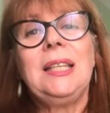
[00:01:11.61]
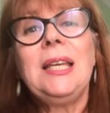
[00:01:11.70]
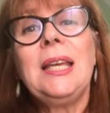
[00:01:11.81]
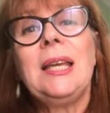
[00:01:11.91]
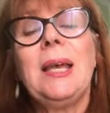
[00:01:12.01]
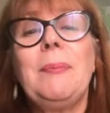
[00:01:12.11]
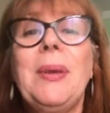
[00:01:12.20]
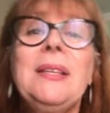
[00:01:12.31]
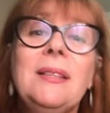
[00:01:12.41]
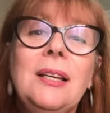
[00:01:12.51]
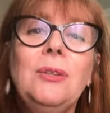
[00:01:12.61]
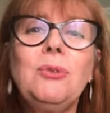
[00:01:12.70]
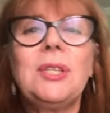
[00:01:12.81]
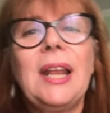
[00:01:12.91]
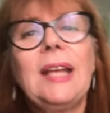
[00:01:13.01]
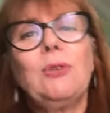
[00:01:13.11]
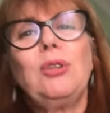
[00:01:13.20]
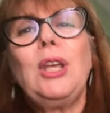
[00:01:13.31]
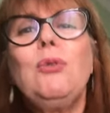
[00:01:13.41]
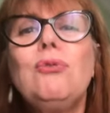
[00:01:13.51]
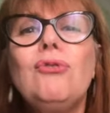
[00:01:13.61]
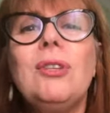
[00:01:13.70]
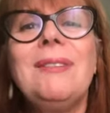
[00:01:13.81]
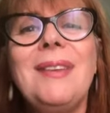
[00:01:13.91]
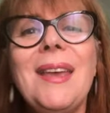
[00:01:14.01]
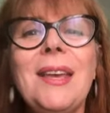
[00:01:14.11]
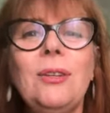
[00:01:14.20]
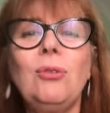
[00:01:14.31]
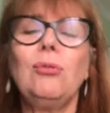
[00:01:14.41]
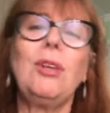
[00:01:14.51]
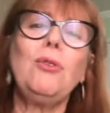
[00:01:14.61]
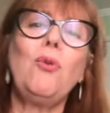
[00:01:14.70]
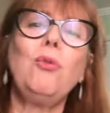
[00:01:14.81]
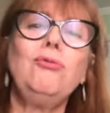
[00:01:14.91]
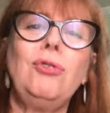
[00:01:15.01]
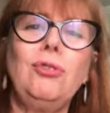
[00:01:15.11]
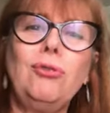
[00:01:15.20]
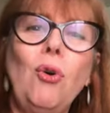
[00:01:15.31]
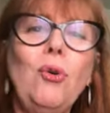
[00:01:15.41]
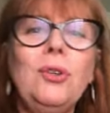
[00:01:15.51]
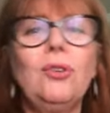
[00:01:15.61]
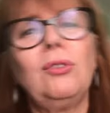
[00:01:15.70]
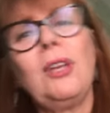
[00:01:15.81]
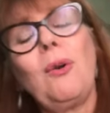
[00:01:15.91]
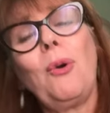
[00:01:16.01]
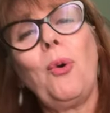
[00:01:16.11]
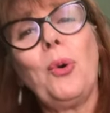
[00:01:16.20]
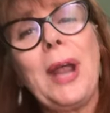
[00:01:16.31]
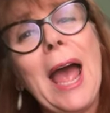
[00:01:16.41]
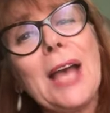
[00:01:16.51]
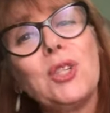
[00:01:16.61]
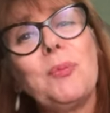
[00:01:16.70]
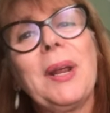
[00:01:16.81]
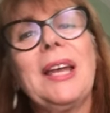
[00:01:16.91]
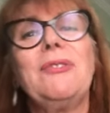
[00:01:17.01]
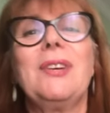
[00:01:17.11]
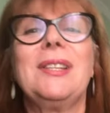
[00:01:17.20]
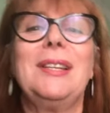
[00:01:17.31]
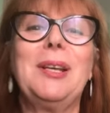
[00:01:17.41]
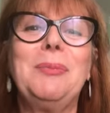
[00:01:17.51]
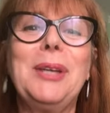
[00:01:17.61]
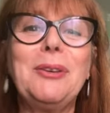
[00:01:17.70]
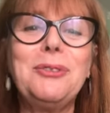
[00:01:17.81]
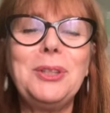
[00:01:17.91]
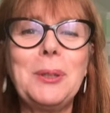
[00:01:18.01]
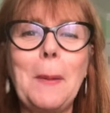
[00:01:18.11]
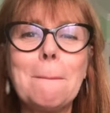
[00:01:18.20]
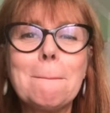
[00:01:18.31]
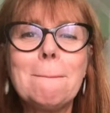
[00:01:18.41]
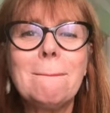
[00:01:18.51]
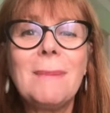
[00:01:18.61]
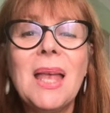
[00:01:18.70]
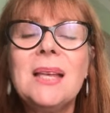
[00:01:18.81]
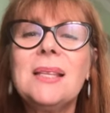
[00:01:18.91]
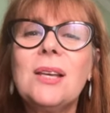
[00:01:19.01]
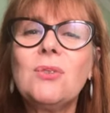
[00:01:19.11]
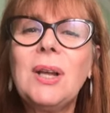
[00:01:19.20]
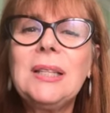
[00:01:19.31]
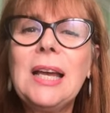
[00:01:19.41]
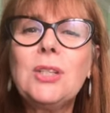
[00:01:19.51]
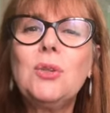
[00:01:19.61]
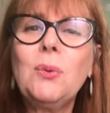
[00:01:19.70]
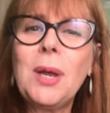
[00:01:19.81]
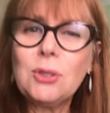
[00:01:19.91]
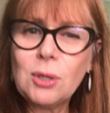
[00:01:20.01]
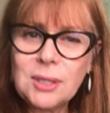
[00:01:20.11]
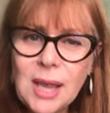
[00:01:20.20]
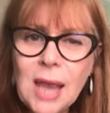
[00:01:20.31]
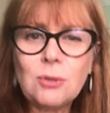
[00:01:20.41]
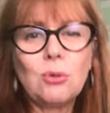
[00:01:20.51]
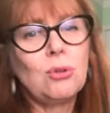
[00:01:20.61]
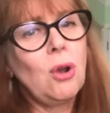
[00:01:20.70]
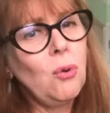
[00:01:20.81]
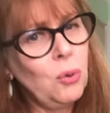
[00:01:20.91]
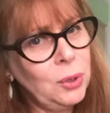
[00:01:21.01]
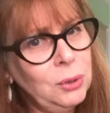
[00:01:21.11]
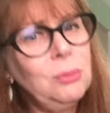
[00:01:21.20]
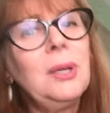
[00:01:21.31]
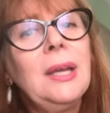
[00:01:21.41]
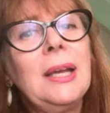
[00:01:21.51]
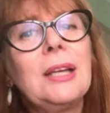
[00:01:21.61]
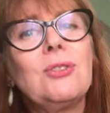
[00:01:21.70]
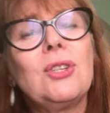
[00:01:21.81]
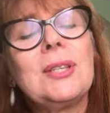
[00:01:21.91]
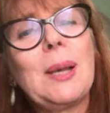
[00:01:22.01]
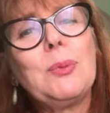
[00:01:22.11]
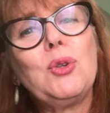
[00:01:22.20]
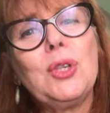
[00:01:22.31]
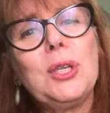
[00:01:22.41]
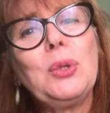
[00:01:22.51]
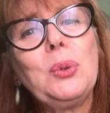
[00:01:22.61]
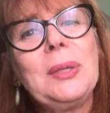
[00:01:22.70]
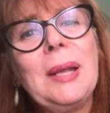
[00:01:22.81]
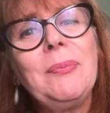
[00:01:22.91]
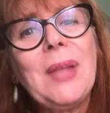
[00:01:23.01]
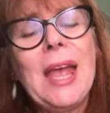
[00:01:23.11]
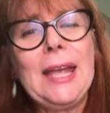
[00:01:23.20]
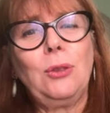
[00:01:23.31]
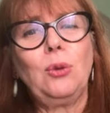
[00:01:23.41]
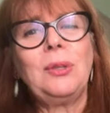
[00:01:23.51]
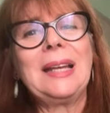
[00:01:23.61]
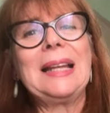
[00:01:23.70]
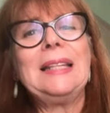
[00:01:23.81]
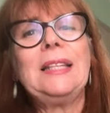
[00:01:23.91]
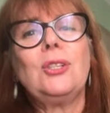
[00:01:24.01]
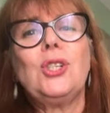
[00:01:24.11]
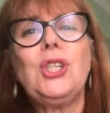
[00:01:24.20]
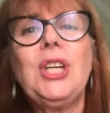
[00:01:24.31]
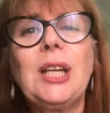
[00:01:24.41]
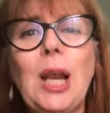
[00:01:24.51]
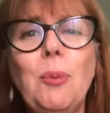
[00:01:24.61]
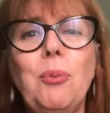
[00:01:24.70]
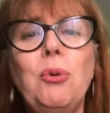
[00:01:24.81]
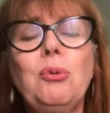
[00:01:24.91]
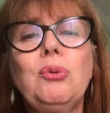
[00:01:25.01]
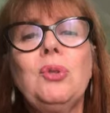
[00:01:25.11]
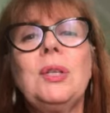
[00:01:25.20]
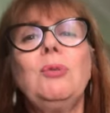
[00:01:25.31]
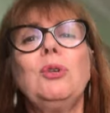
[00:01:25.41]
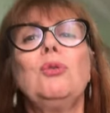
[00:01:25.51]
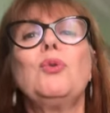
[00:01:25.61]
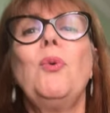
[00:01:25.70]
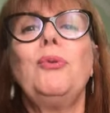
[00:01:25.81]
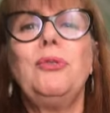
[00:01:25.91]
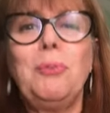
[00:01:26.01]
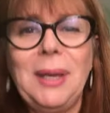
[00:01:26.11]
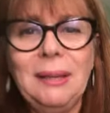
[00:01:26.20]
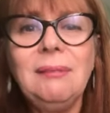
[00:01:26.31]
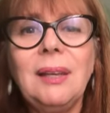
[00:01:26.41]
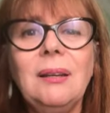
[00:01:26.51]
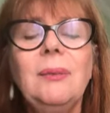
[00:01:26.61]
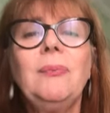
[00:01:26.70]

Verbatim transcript: e pensando, será que eu tenho direito, eu tenho condições, eu tenho a coragem para refazer a minha vida? Sexualidade não é só sexo, só coito, a gente sabe disso, né? É toda aquela energia, aquela pulsão que nos movimenta